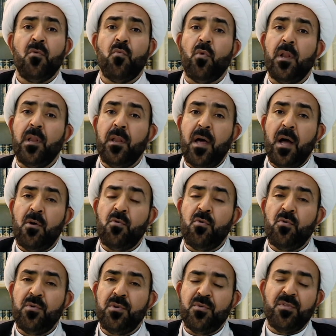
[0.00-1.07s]

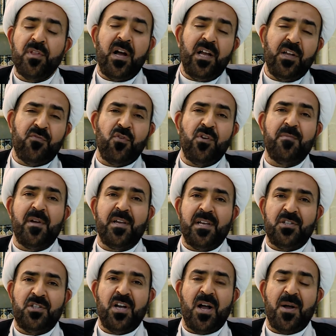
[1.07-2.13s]
والله يضاعف لمن
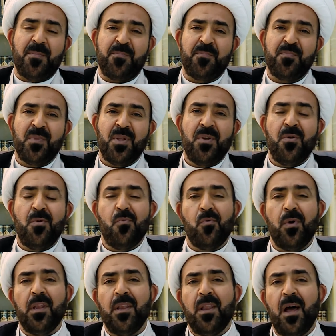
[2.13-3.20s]
يشاء
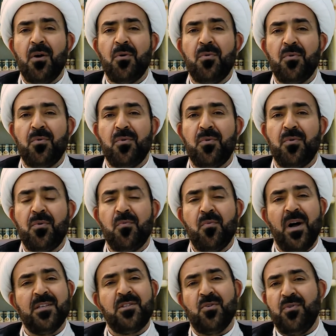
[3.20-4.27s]
والله
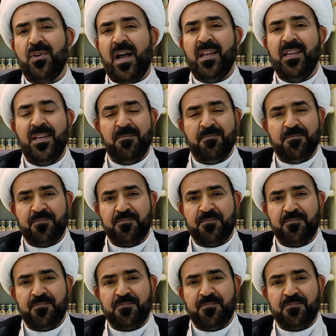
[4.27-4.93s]
واسع عليم